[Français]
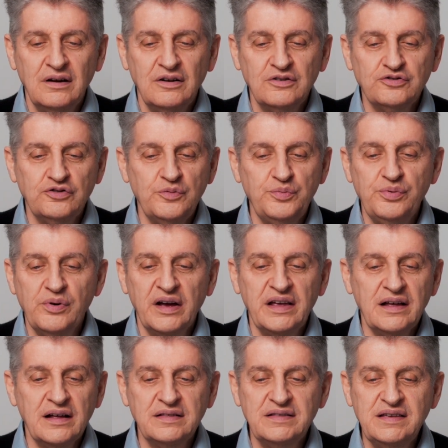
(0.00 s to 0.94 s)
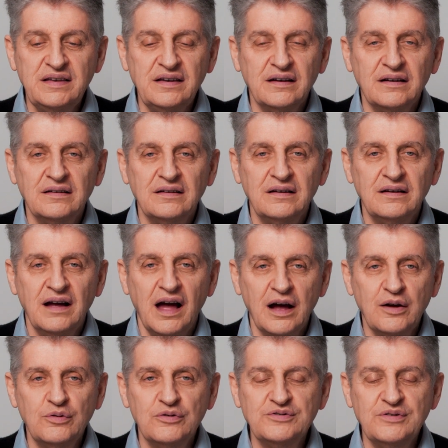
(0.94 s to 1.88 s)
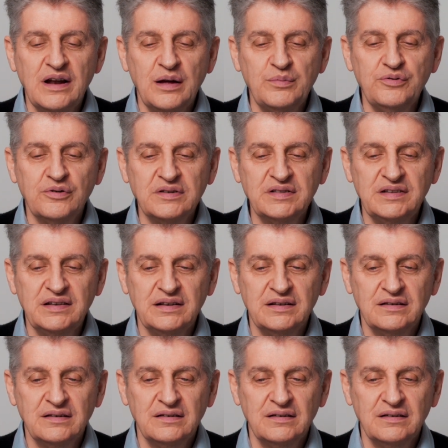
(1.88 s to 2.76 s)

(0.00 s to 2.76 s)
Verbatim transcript: Je ne puis rien dire à cause de la pureté.